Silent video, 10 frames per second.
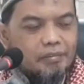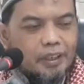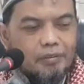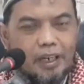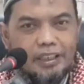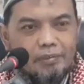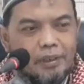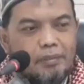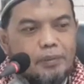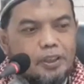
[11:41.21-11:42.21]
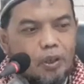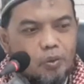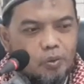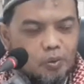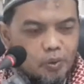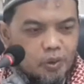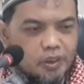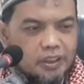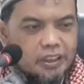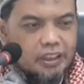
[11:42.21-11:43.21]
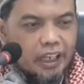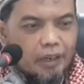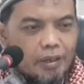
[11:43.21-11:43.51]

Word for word: Pertama menajamkan pisau sehingga